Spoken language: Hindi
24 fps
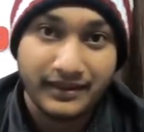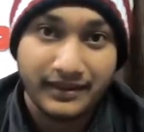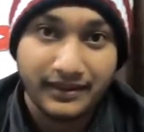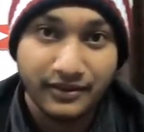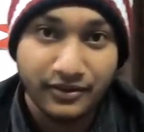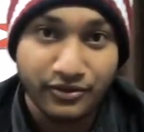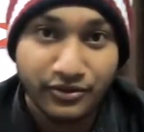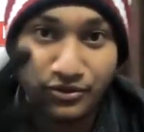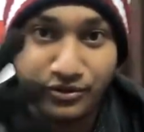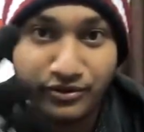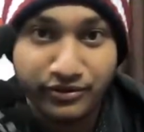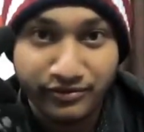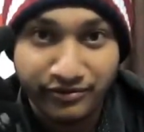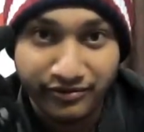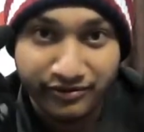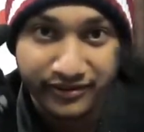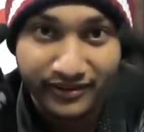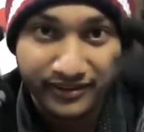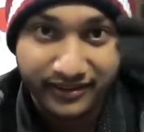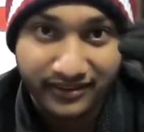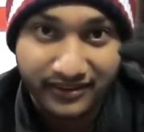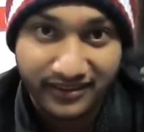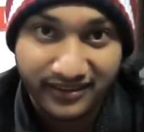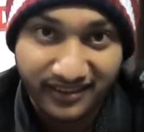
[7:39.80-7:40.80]
दो
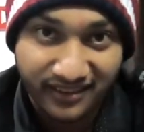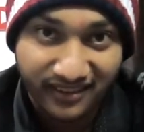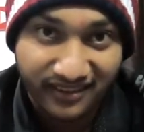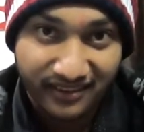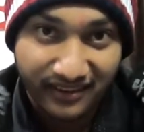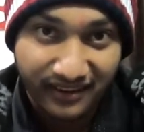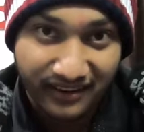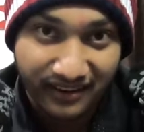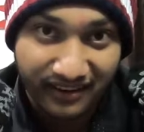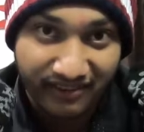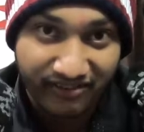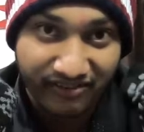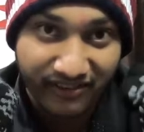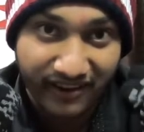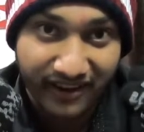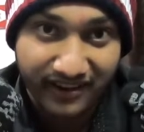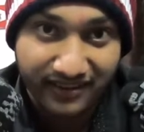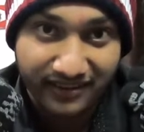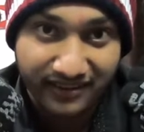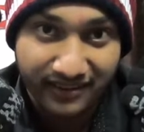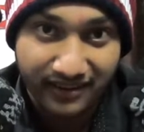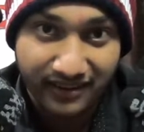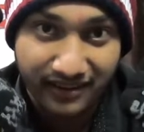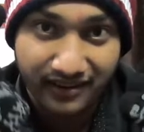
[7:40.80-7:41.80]
वस्त्र
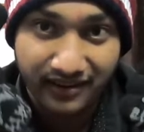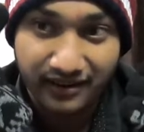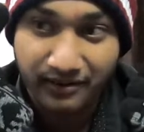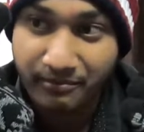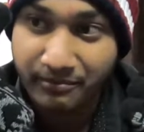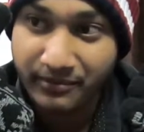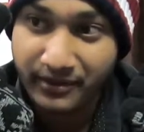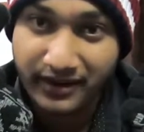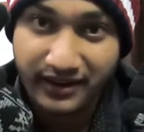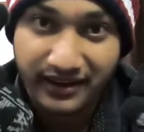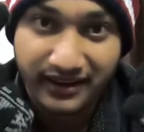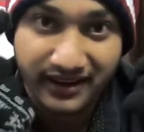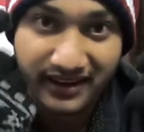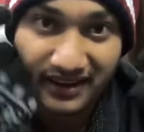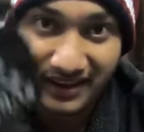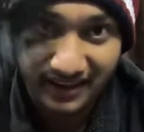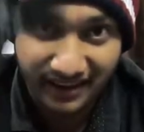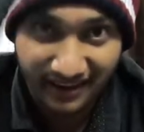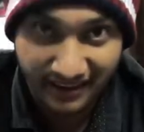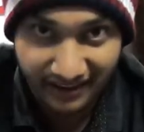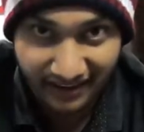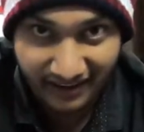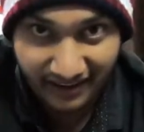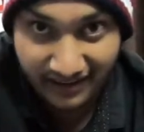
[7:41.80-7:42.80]
सेक्रीफाइस करना पड़ेगा
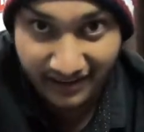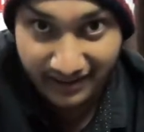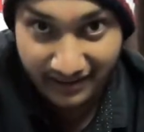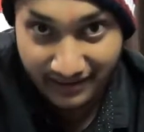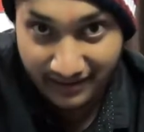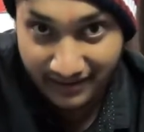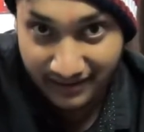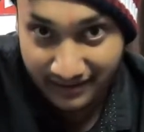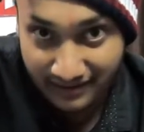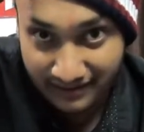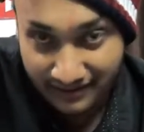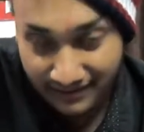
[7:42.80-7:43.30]
एक है ये